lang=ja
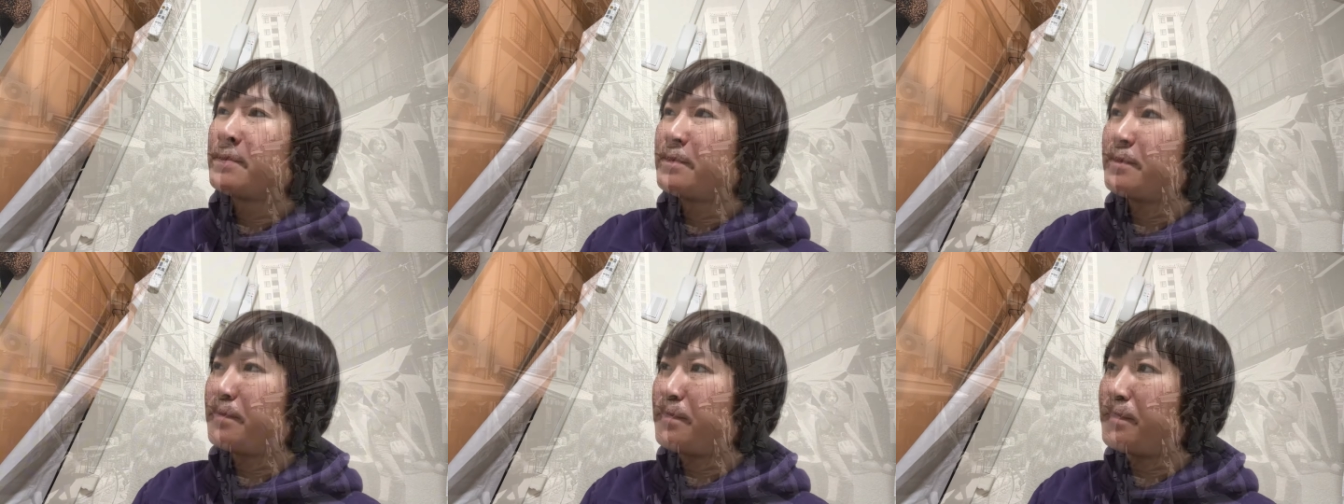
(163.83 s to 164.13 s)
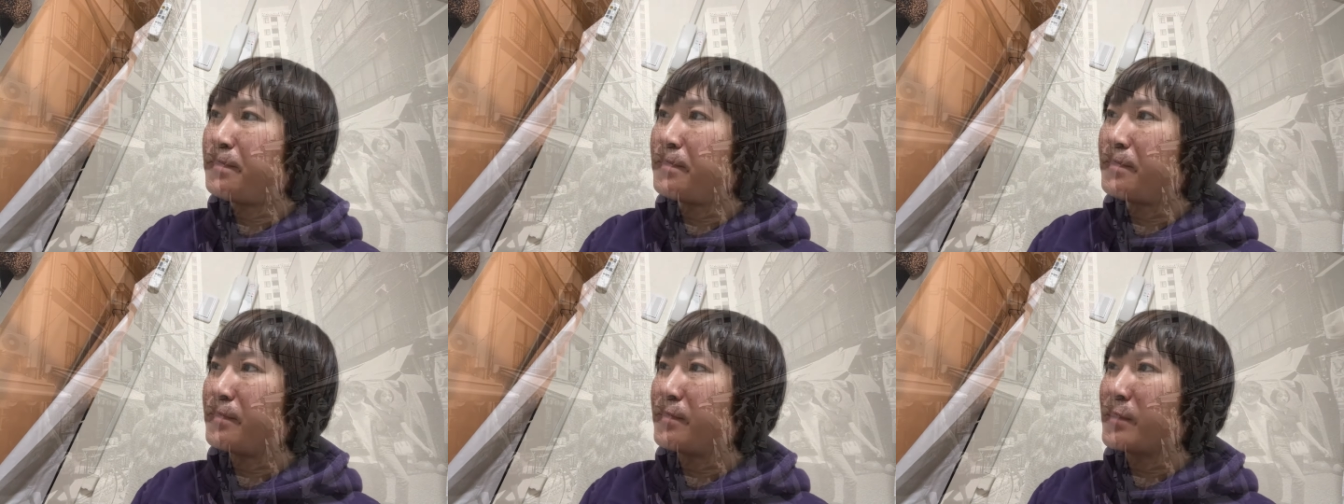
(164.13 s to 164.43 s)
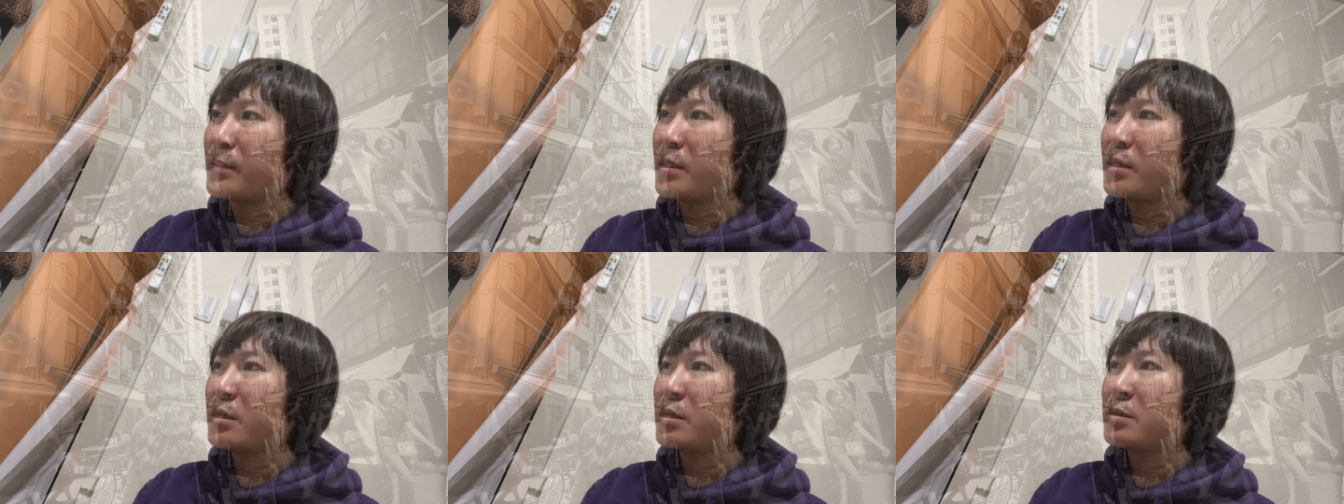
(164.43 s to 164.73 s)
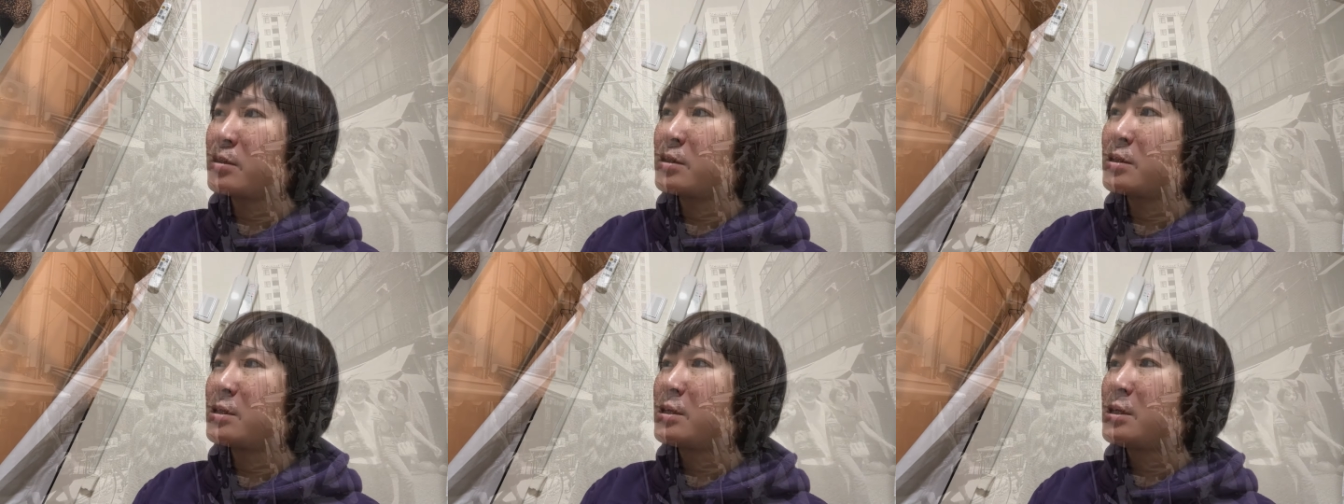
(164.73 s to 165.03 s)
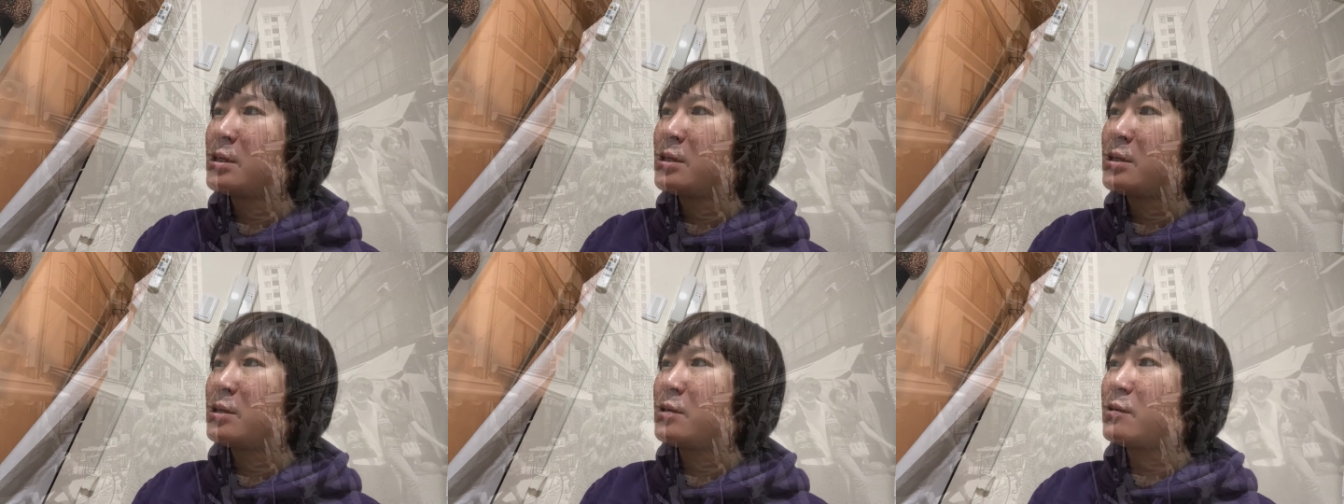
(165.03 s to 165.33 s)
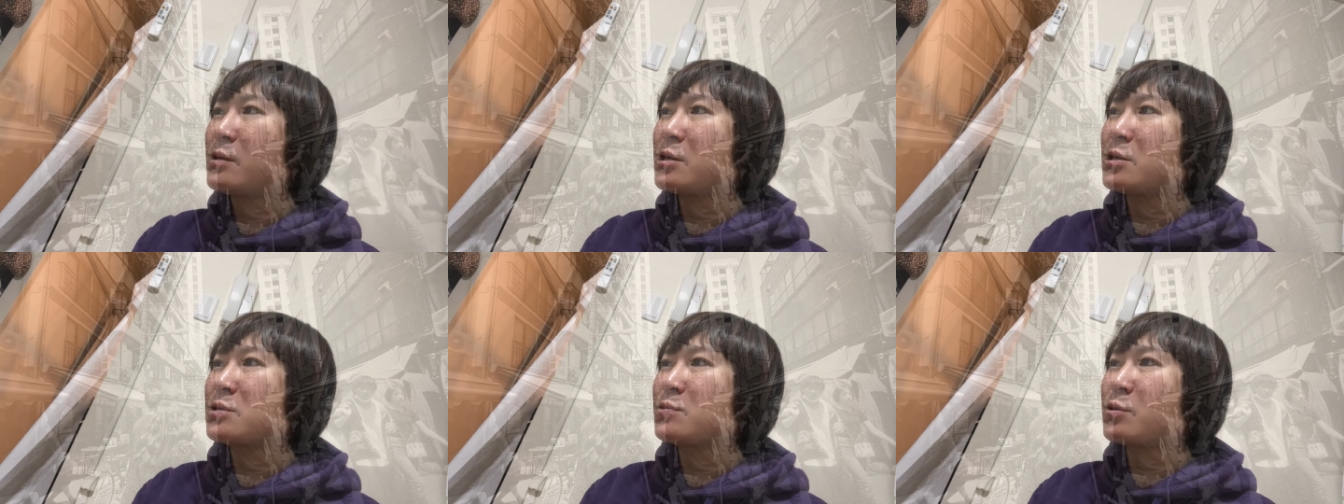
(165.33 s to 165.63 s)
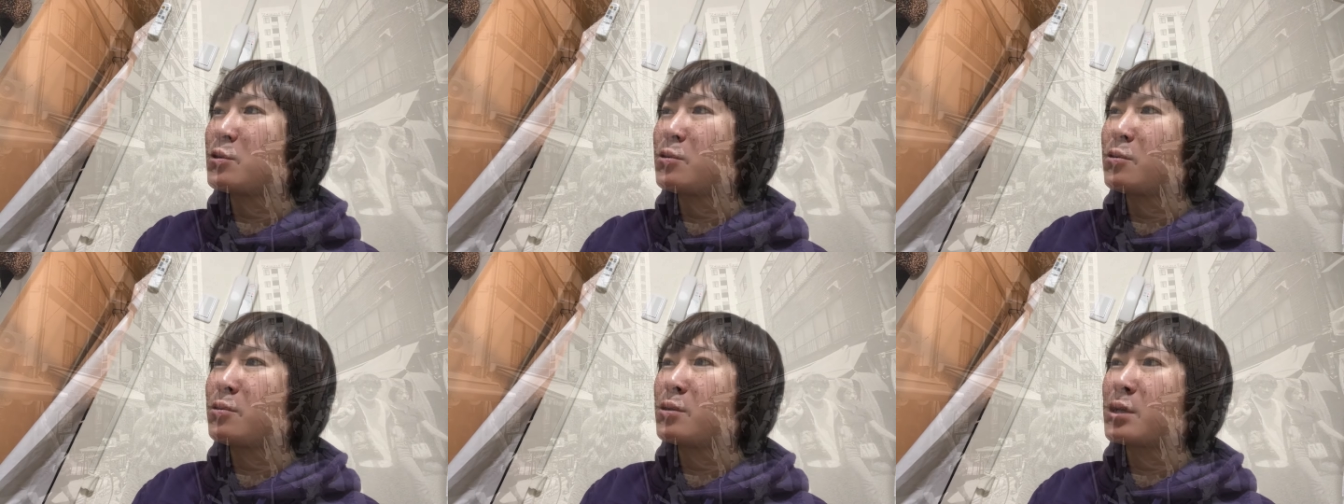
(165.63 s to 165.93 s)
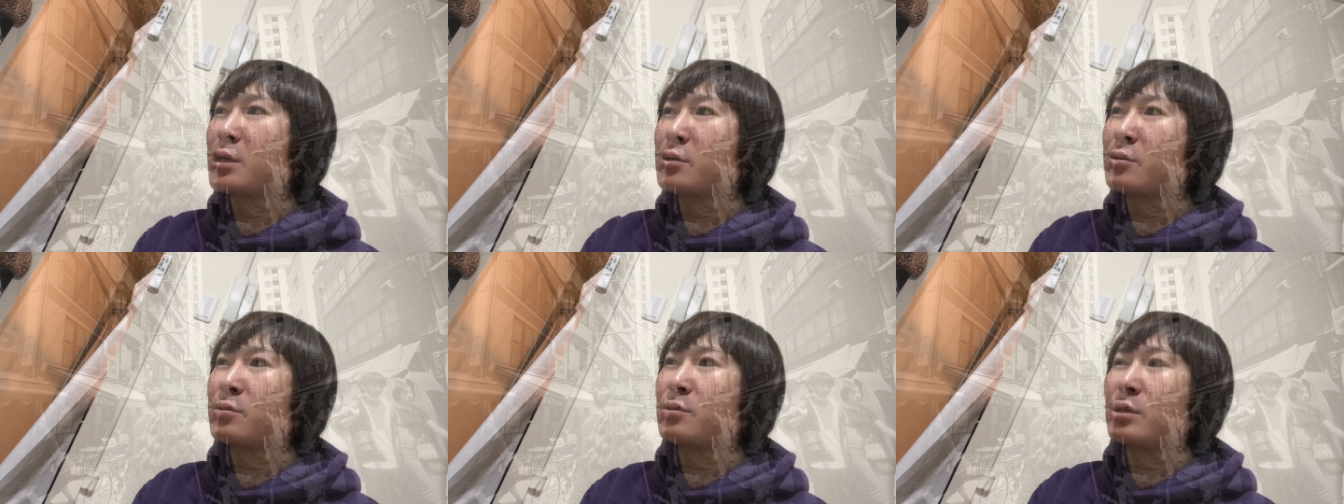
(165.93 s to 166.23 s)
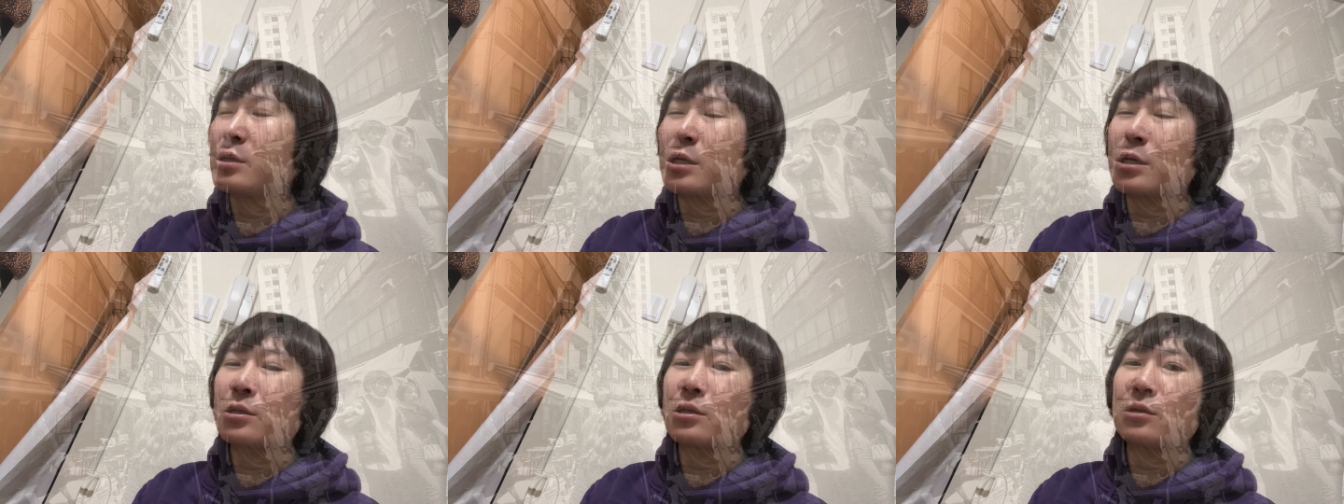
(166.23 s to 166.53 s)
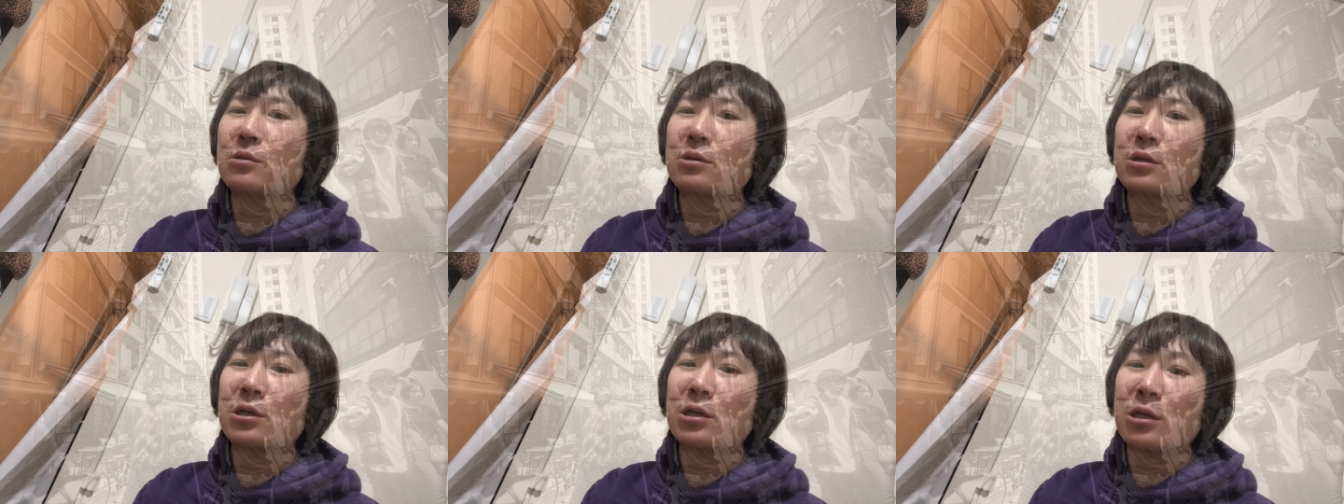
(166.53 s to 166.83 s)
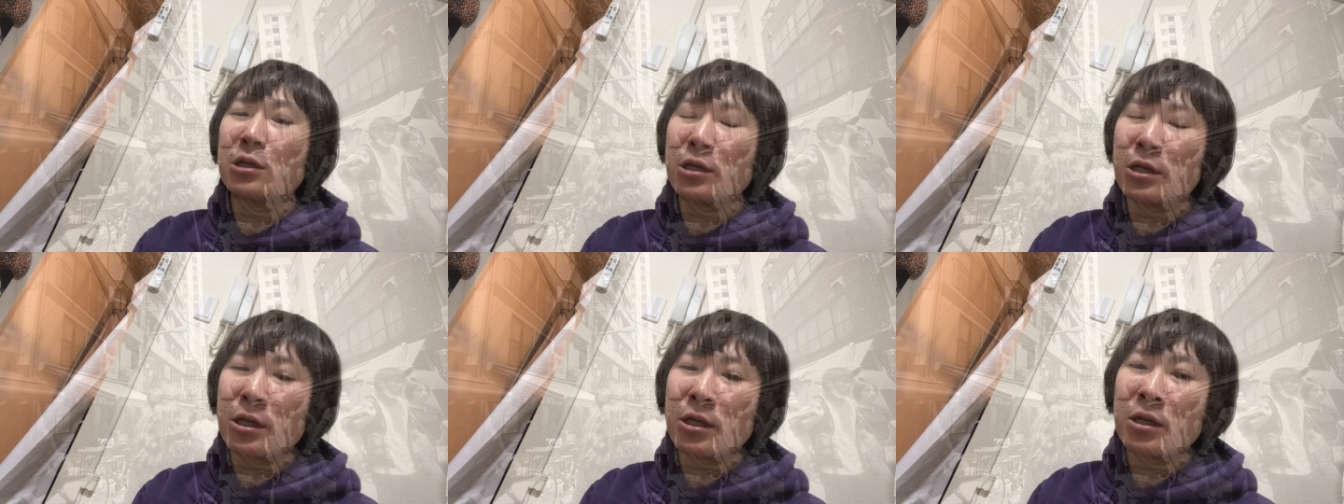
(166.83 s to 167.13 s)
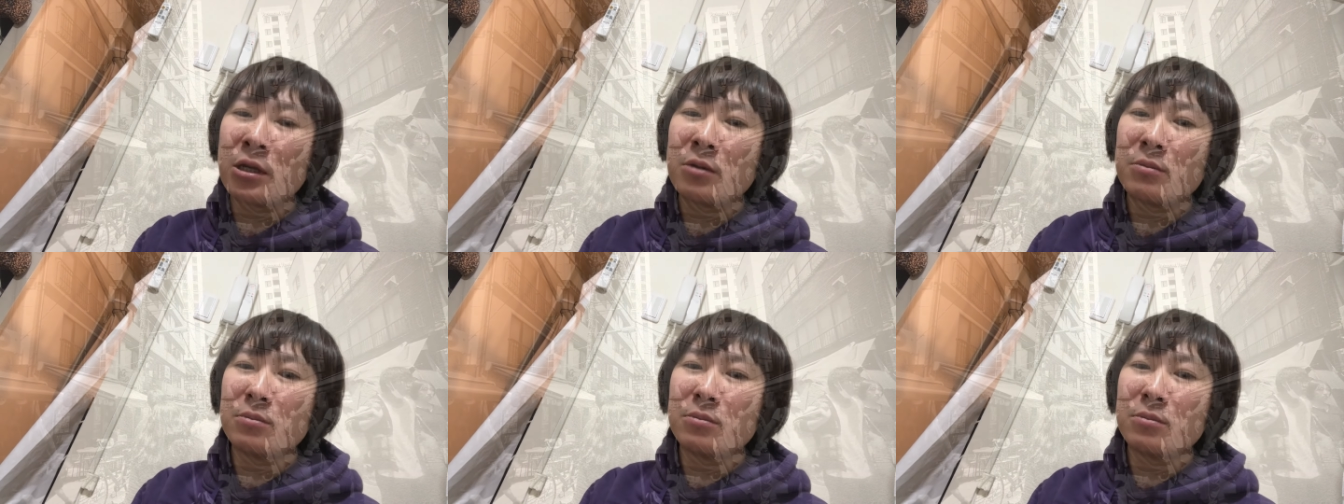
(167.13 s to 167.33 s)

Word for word: うんで私もどうかってなった時にね、